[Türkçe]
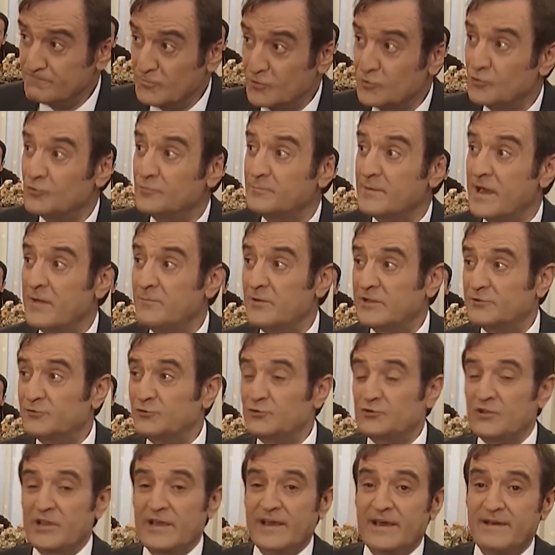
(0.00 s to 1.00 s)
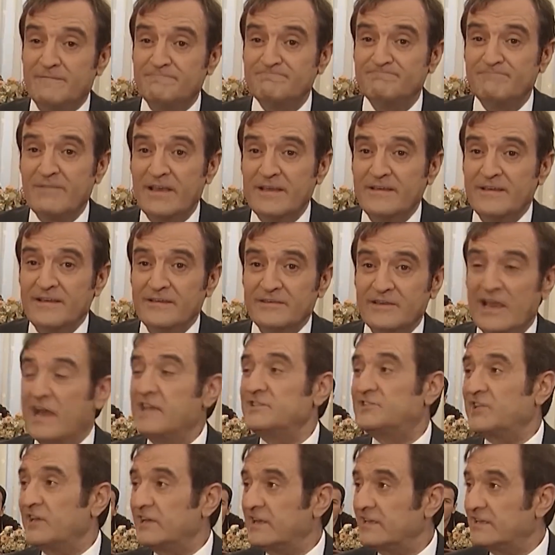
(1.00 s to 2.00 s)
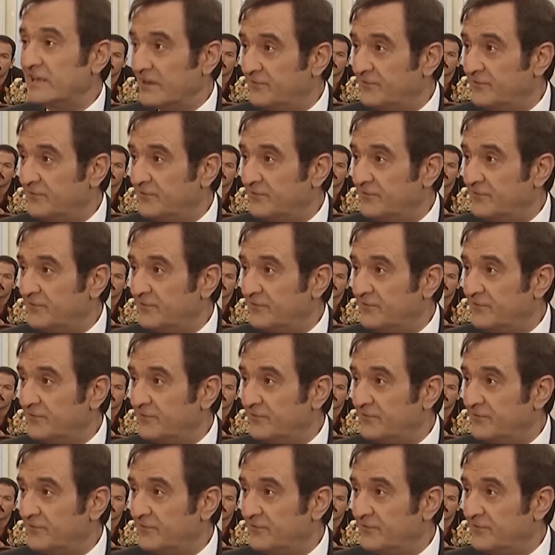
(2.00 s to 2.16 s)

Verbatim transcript: Bugün Mehmet Usta'ya gel sana